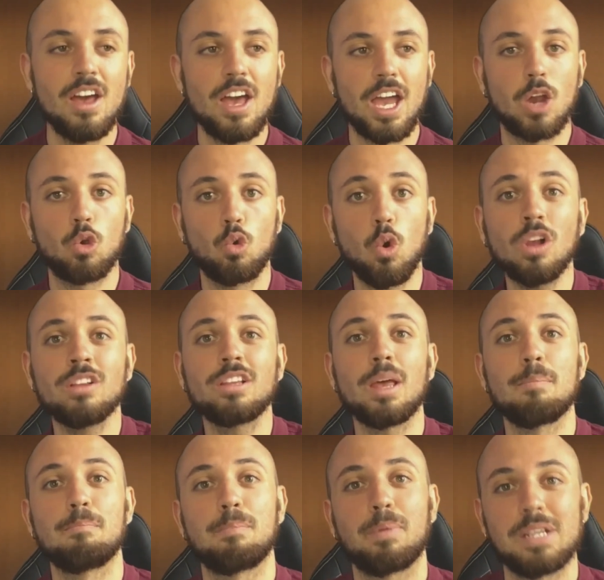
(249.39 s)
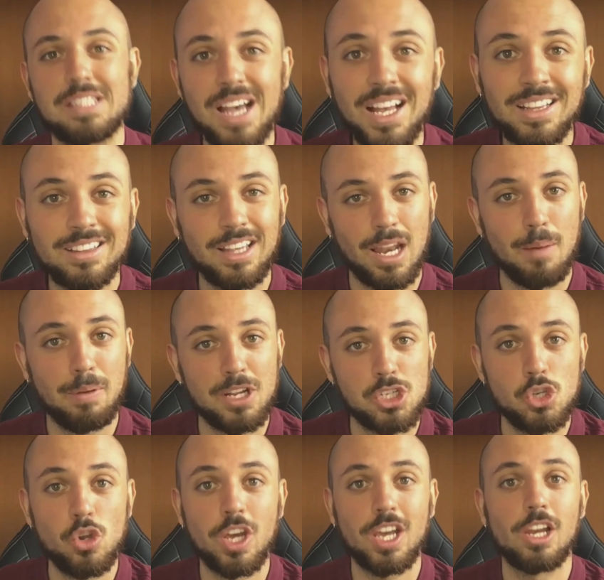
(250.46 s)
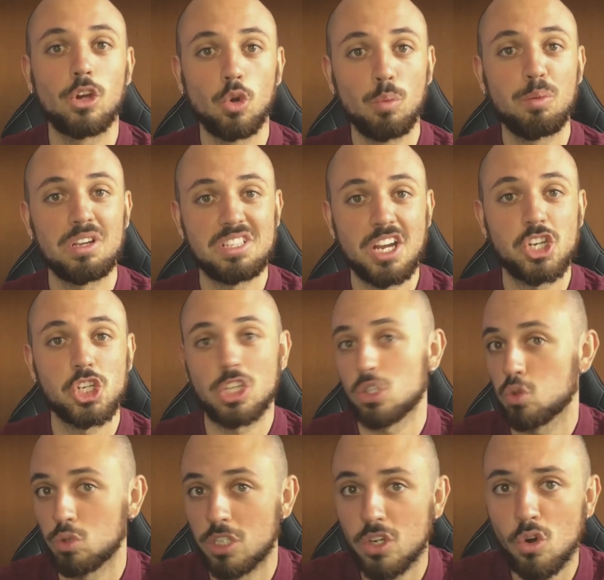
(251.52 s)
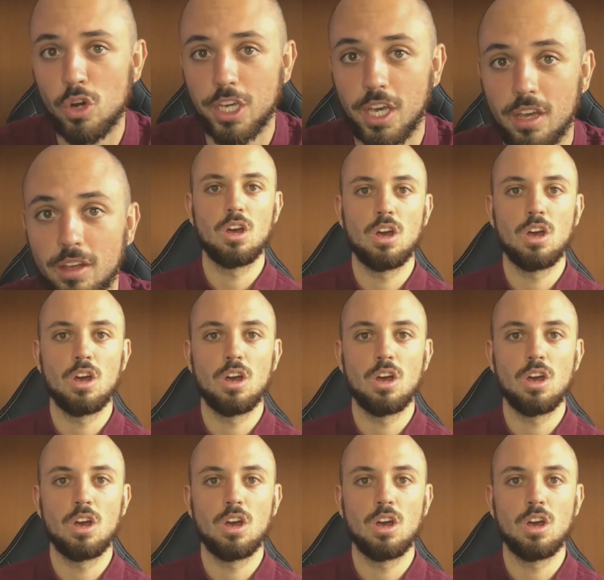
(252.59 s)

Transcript: e quanto è pesante la pressione che il gruppo esercita su di noi.